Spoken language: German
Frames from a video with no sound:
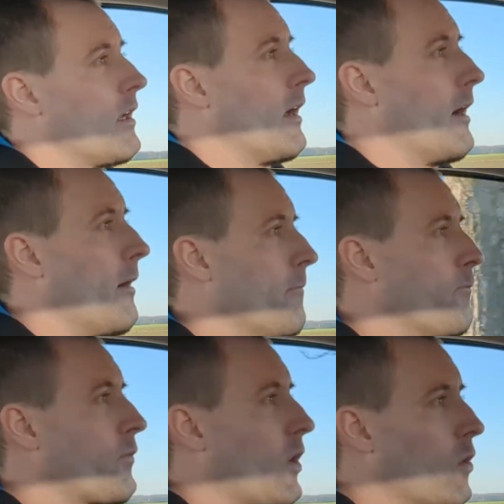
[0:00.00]

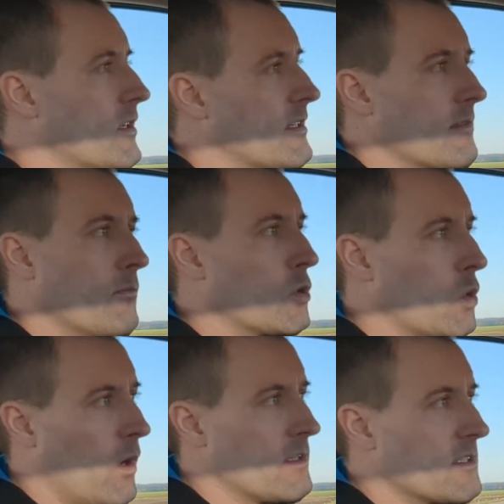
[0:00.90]
Ähm, und
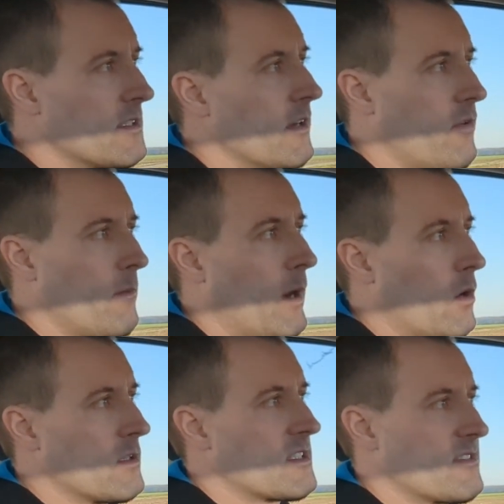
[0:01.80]
Motoren sind hier
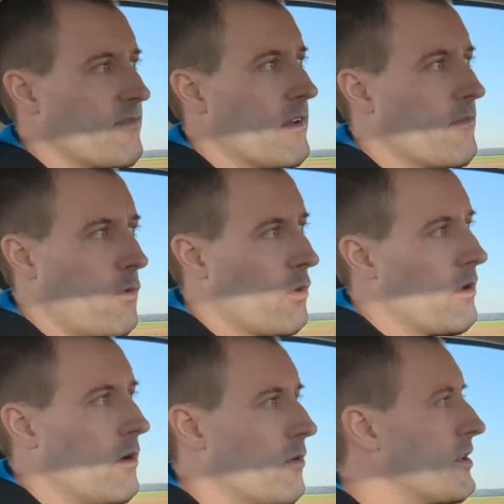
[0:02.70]
verbaut,
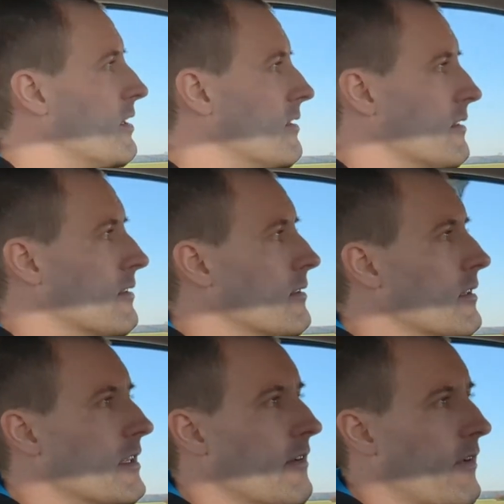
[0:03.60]
vorne und
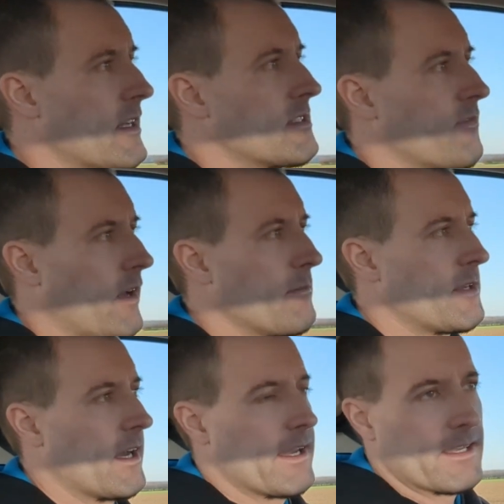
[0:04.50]
hinten jeweils
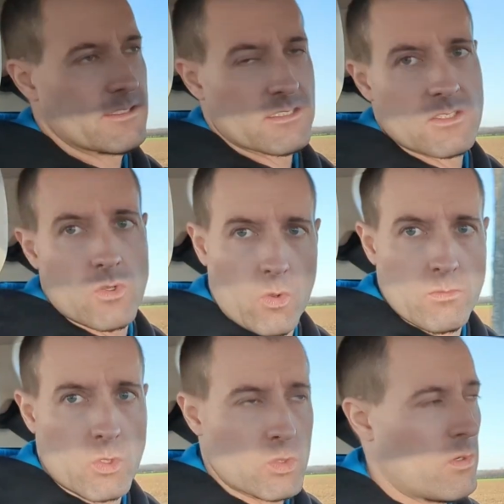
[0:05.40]
fremderregte
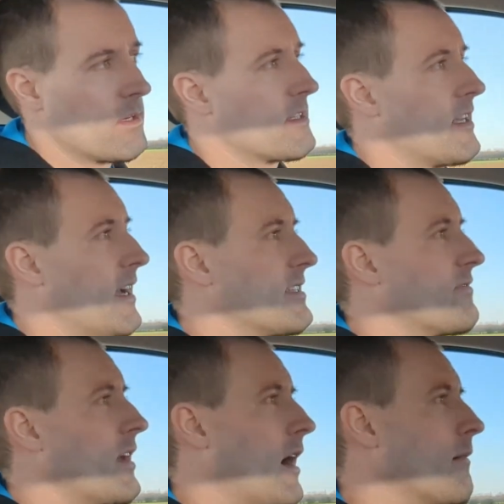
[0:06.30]
Synchronmotoren. Das
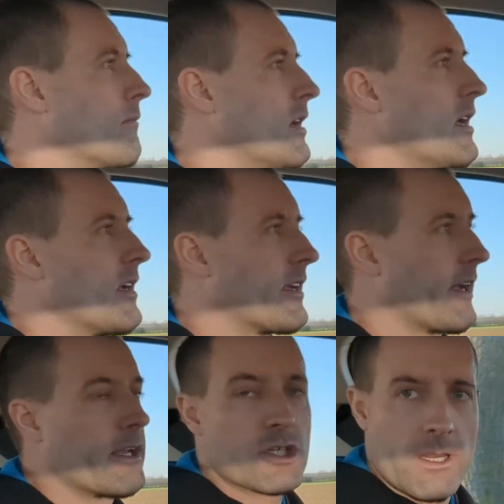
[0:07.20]
heißt, wir haben
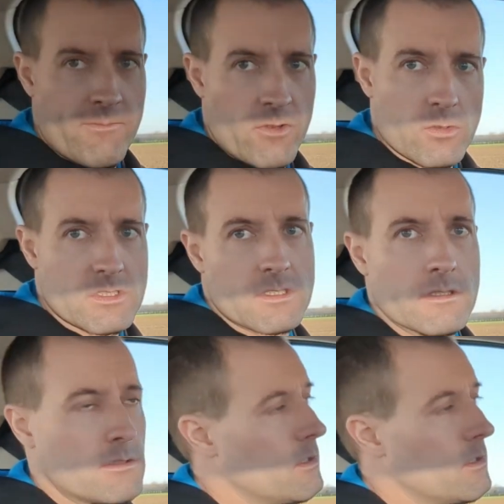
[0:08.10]
geringe Schleppverluste,